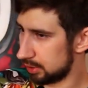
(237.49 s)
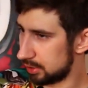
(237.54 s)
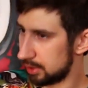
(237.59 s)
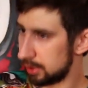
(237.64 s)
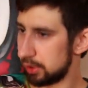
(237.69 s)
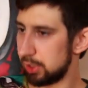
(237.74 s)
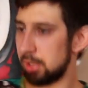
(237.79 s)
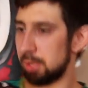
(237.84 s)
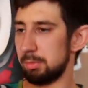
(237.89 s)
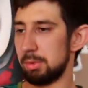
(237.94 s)
что
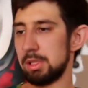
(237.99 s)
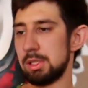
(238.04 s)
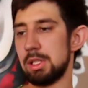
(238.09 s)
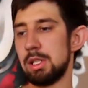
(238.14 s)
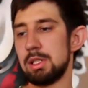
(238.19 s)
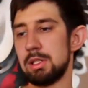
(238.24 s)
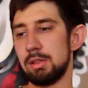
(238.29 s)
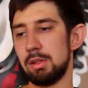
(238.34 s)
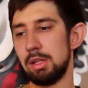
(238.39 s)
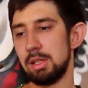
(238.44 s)
действительно
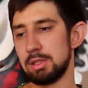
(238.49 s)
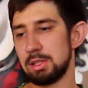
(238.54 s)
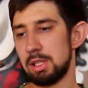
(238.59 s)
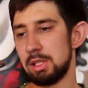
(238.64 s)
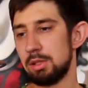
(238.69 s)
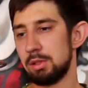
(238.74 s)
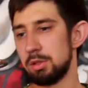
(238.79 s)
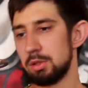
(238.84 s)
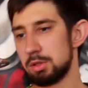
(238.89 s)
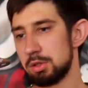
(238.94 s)
бросается в
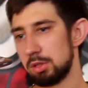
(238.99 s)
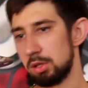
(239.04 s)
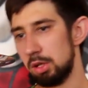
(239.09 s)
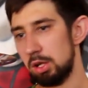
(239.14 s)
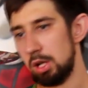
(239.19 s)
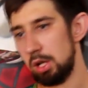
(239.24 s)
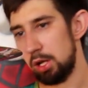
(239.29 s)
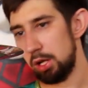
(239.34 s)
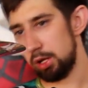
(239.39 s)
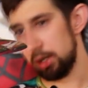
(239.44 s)
глаза, это то, что
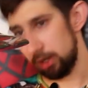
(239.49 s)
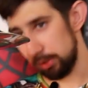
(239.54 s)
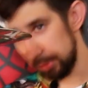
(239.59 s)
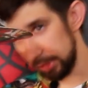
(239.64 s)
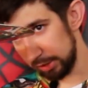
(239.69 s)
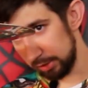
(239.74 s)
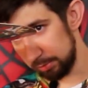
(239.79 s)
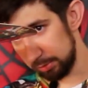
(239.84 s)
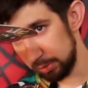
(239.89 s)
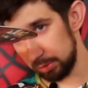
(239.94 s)
ребята